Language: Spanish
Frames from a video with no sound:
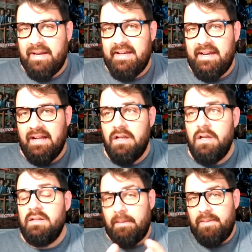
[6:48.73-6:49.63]
marinera,
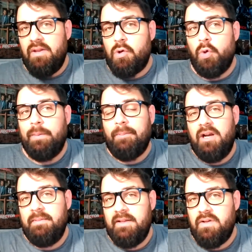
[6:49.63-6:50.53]
te pido disculpas por
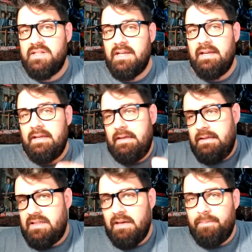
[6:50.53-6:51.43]
el vídeo ese
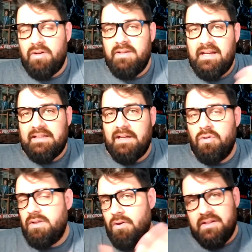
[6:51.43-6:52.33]
y si el perro tiene que estar
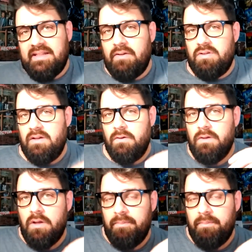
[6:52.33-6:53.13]
contigo, que esté contigo.